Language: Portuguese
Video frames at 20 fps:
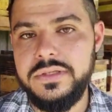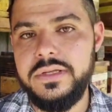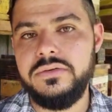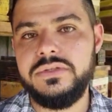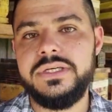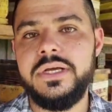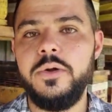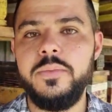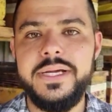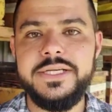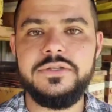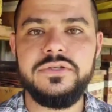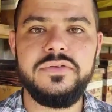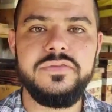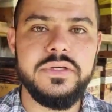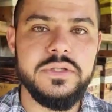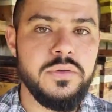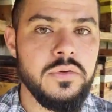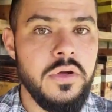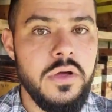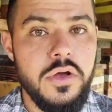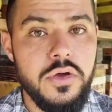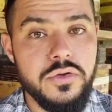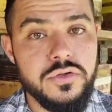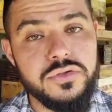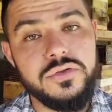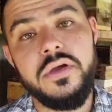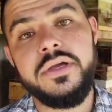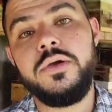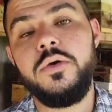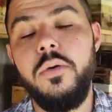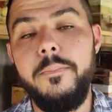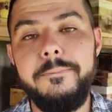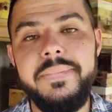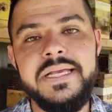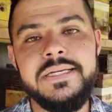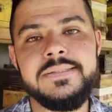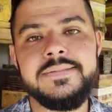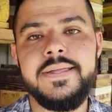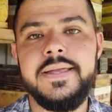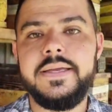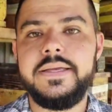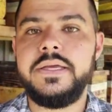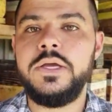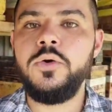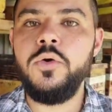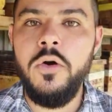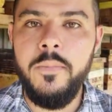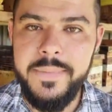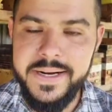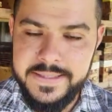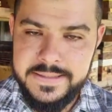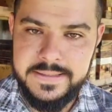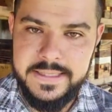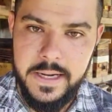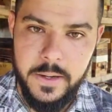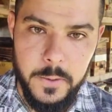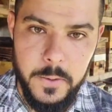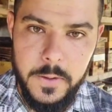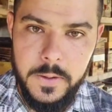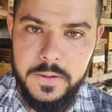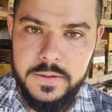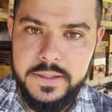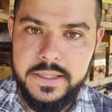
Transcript: Então, geralmente eu divido só em robista e comercial.